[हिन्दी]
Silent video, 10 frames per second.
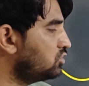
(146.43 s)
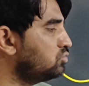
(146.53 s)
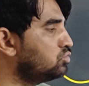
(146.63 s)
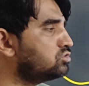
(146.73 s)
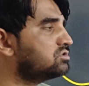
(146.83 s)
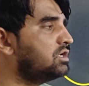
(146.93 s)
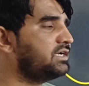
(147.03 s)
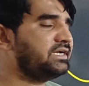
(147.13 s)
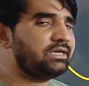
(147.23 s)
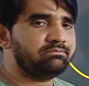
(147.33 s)
इसकी रूट्स
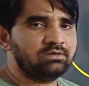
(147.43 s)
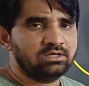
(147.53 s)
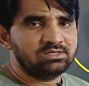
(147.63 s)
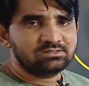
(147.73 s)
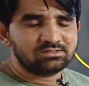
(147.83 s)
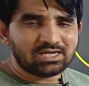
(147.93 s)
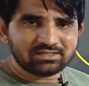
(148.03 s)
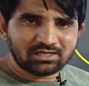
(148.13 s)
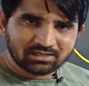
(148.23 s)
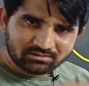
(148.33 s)
थर्टी टाइम
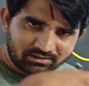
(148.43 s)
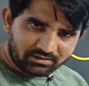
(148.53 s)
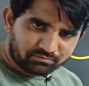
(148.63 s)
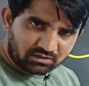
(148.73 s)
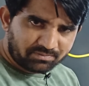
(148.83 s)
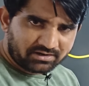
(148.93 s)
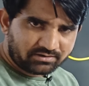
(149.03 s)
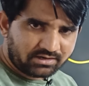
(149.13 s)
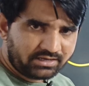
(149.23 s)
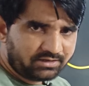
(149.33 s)
ज़्यादा अंदर डीप तक
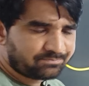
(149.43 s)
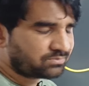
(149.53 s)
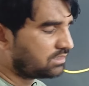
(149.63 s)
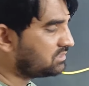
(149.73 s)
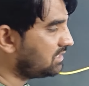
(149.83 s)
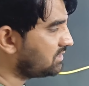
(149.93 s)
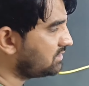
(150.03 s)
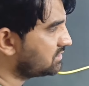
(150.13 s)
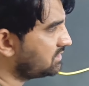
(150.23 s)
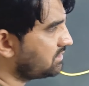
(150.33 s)
पेनेट्रेड है साथ
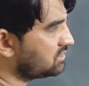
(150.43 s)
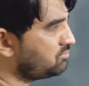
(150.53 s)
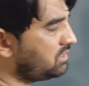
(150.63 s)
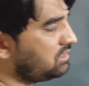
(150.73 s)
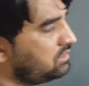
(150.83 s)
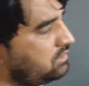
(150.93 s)
साथ इसकी ट्रंक्स में ना